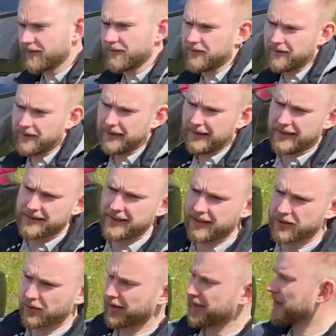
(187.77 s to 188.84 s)
Ich lasse ihn
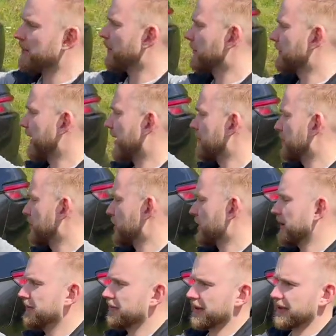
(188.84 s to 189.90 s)
jetzt auch extra mal auf der Rampe
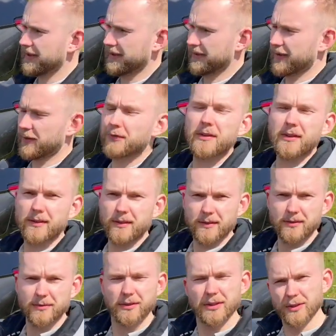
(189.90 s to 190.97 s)
stehen, weil ich dann finde,
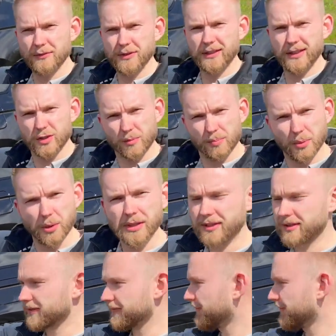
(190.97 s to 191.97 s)
finde ich wirkt er so bullig.